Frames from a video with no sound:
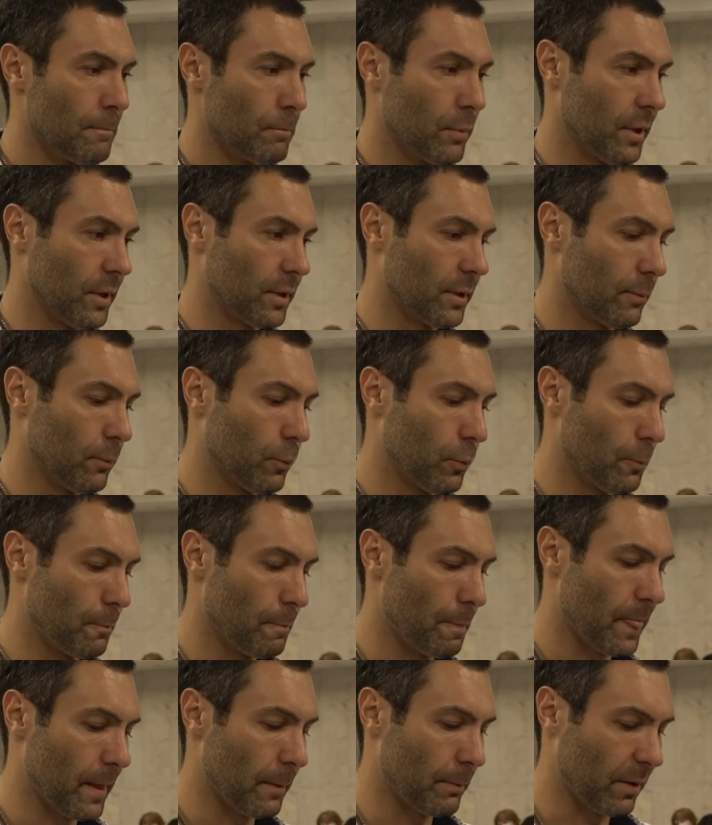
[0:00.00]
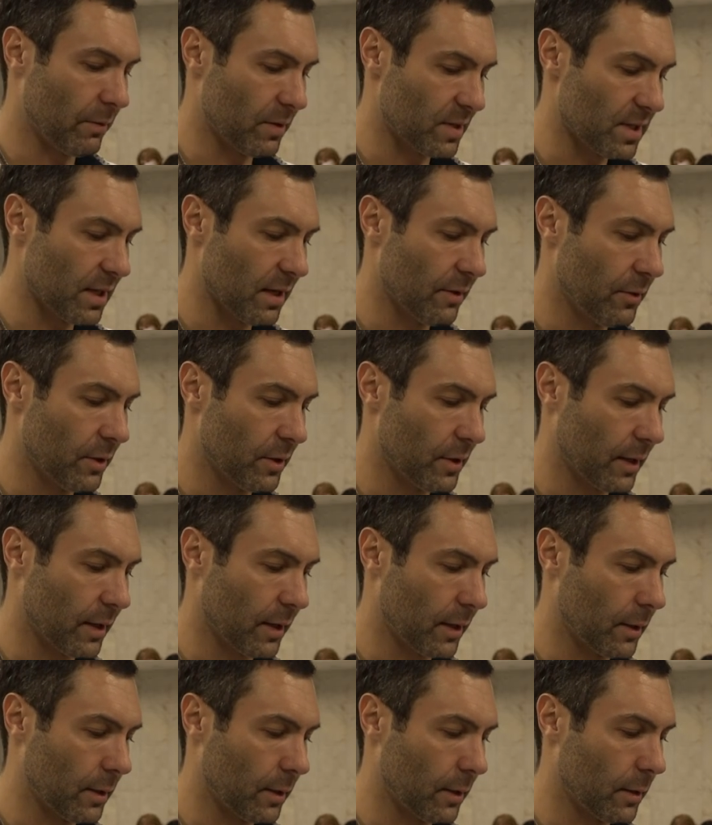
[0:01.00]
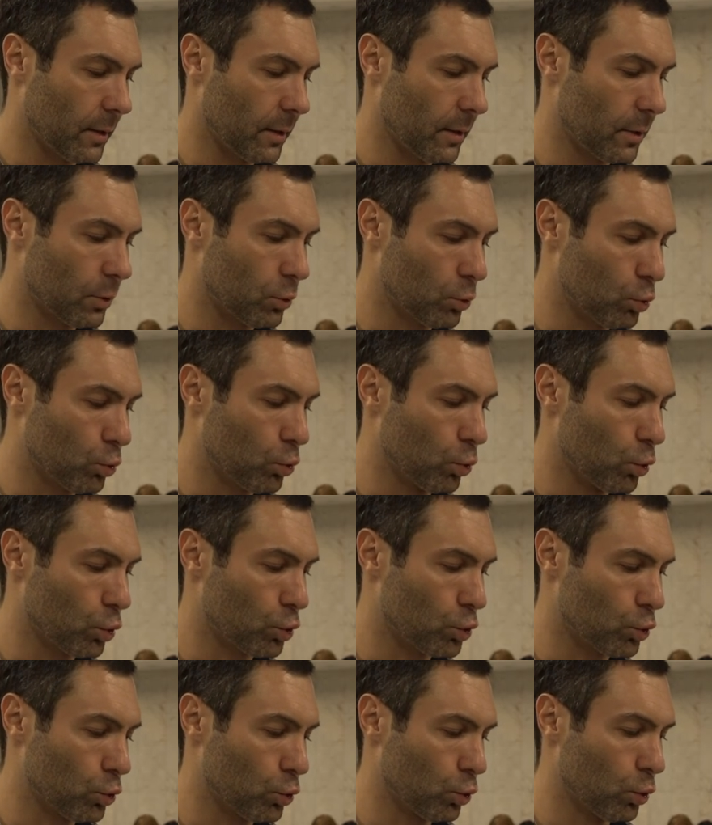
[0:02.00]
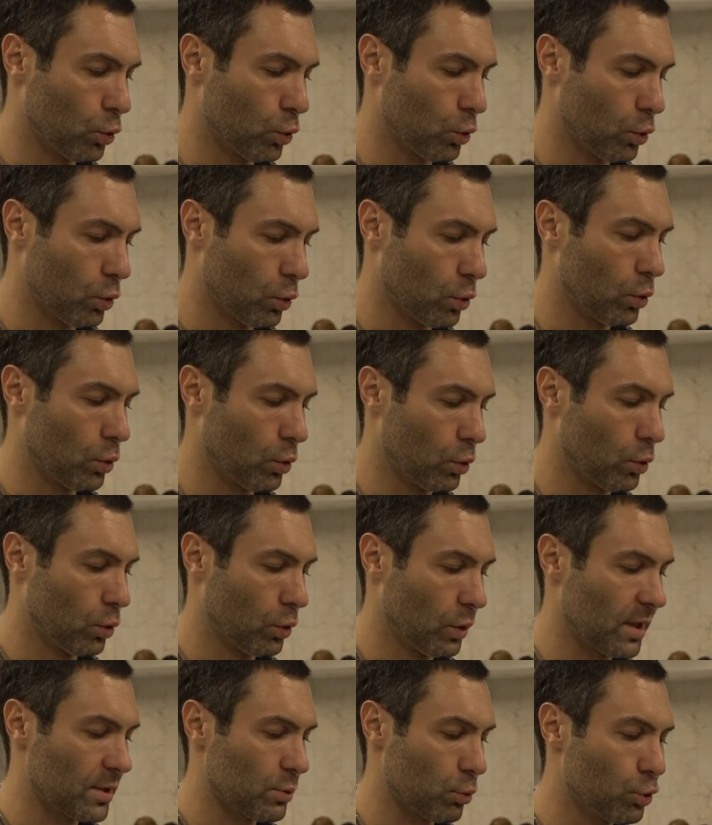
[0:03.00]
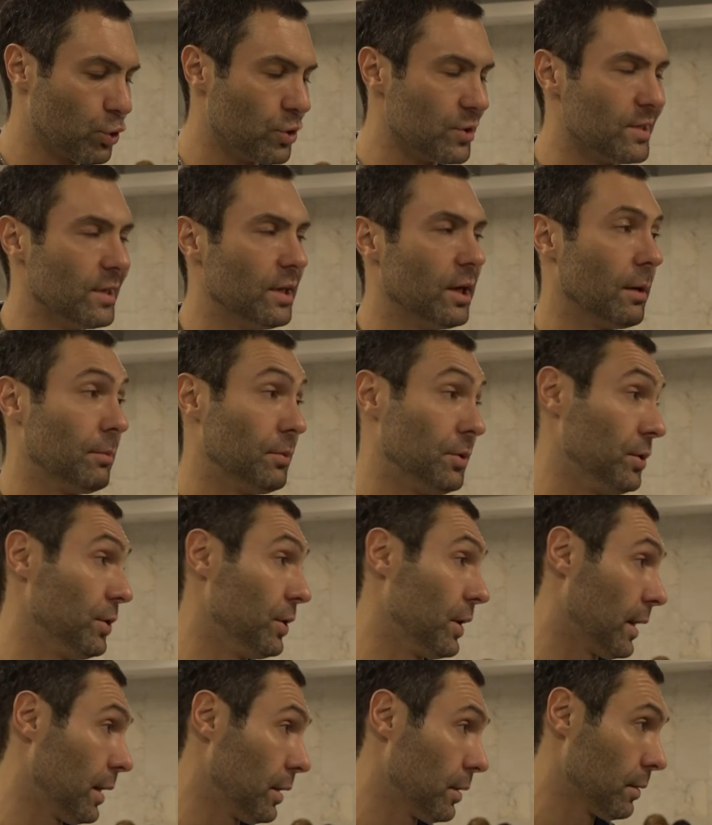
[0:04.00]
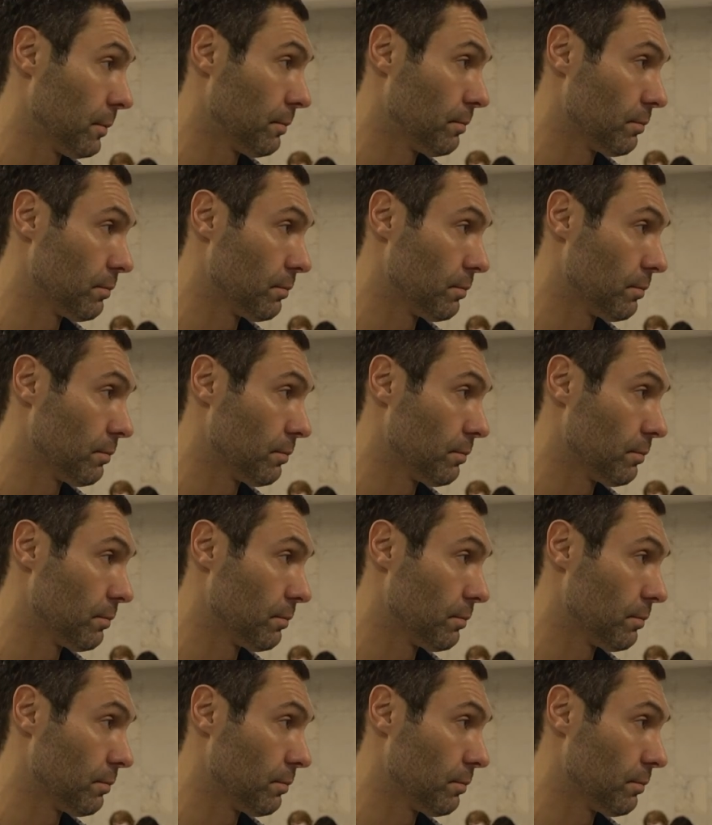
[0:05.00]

Поэтому православие – это как то, что нас очень сильно объединяет.